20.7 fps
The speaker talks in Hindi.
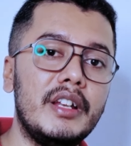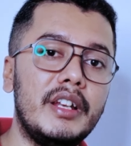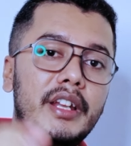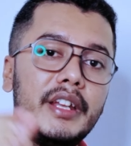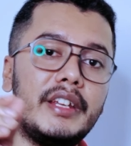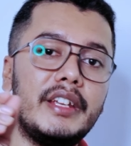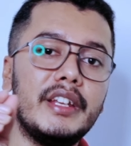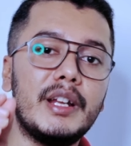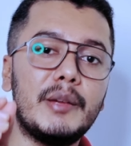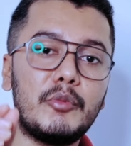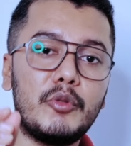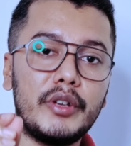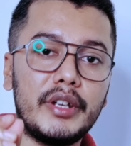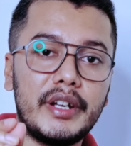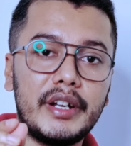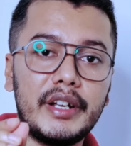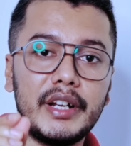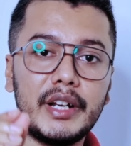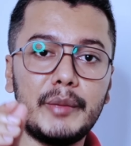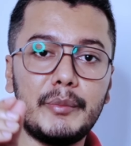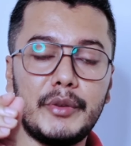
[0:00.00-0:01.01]
लेकिन आपको क्या
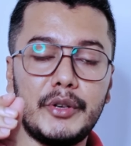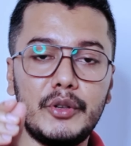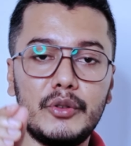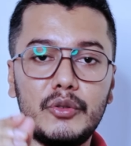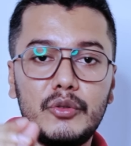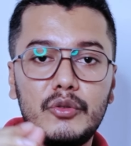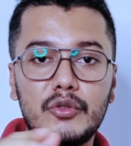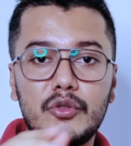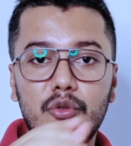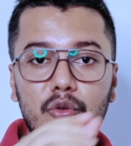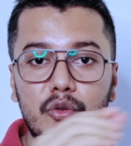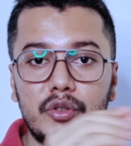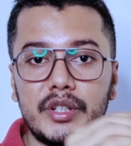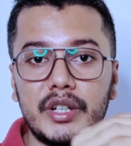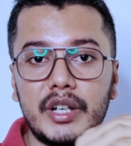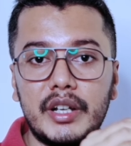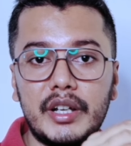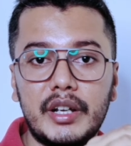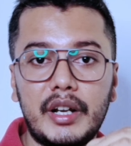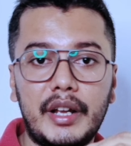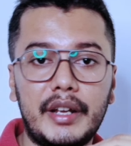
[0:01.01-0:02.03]
करना है वीडियो को शुरू से
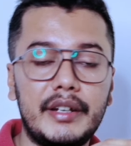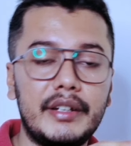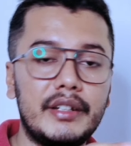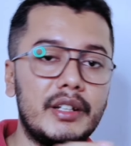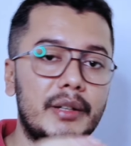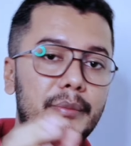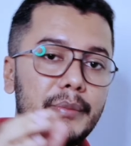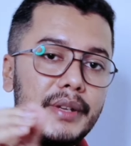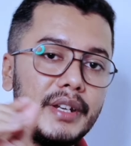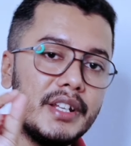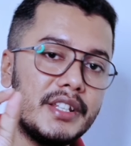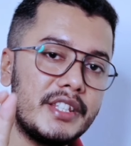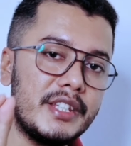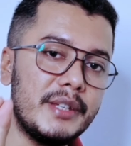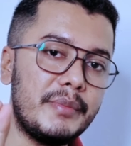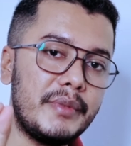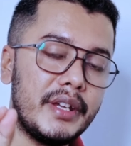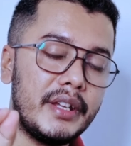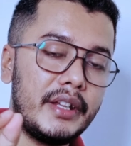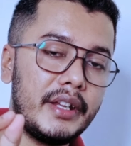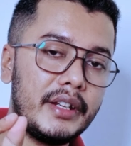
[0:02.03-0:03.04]
लेकर आखिर तक बिना
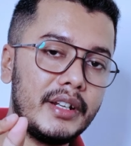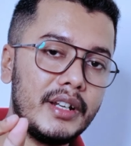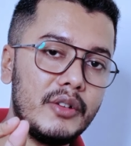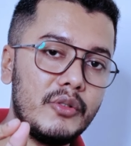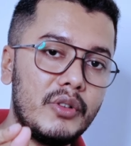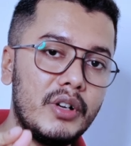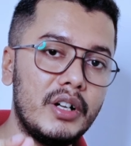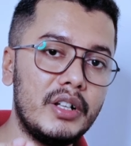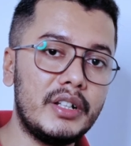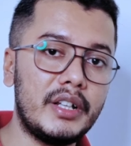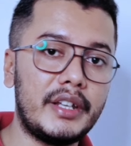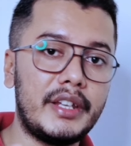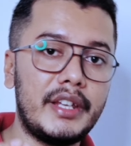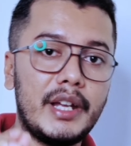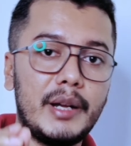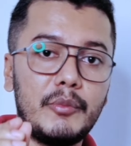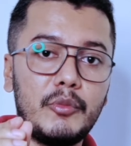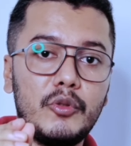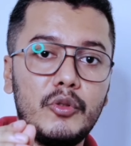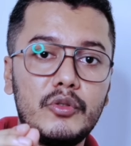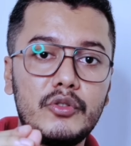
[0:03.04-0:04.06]
स्किप के देखना होगा ताकि
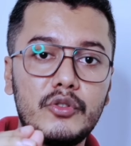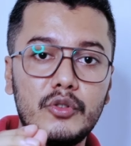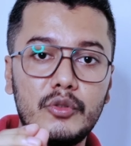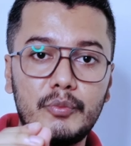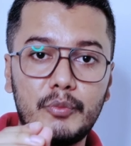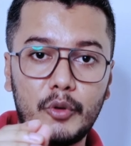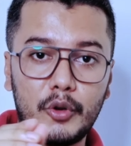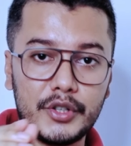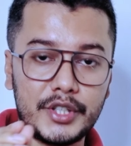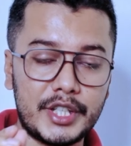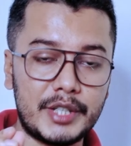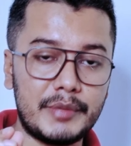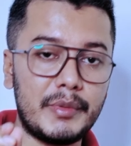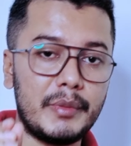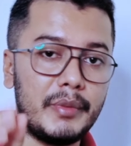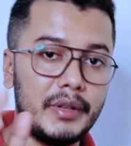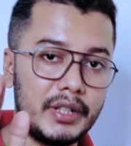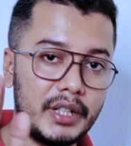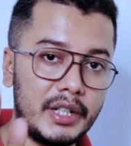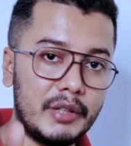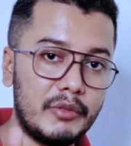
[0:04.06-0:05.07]
आपको जो प्रोसेस में
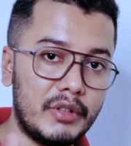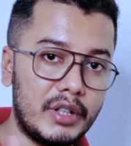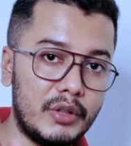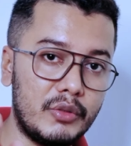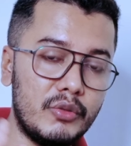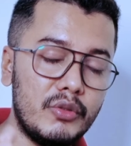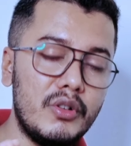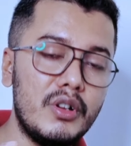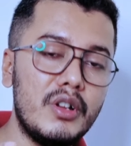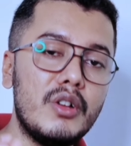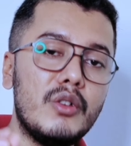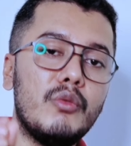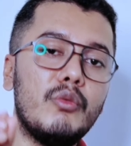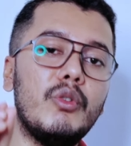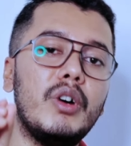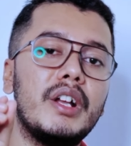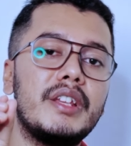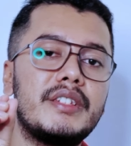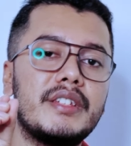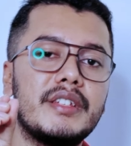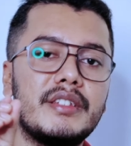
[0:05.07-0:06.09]
बताने वाला हो
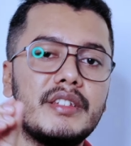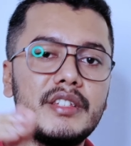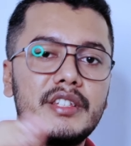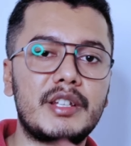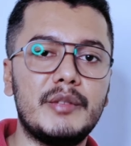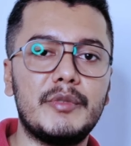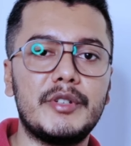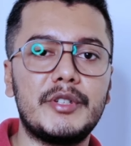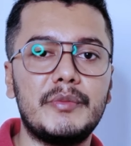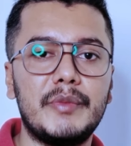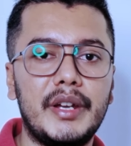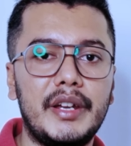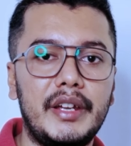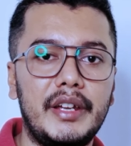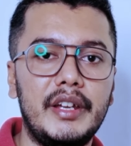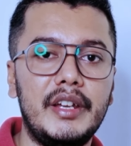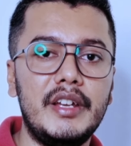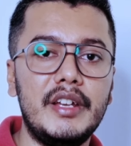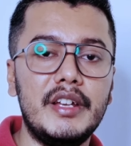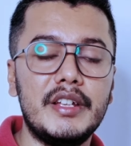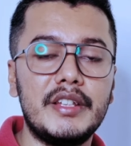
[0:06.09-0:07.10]
वो अच्छे से समझ में आए
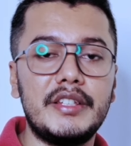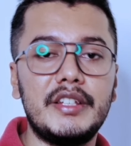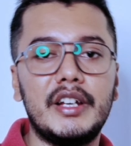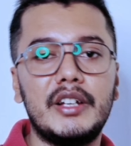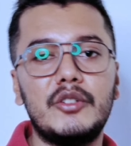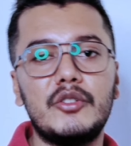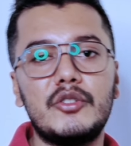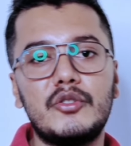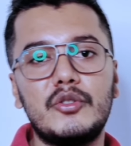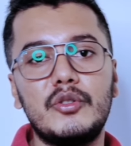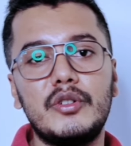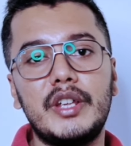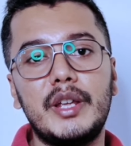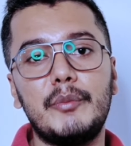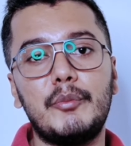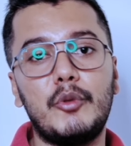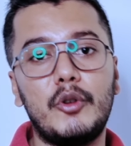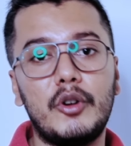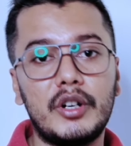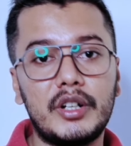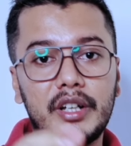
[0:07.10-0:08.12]
जी हाँ दोस्तों ये
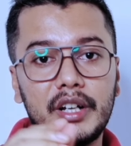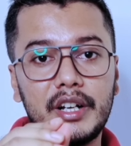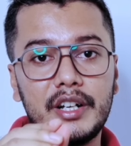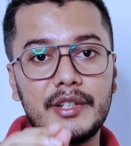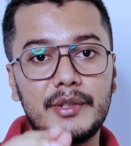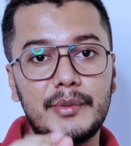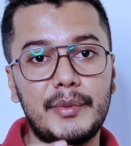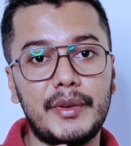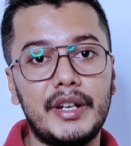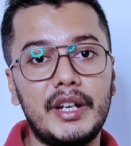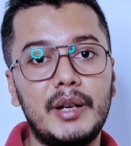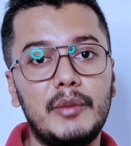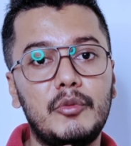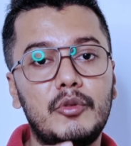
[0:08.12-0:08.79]
पॉट करने से पहले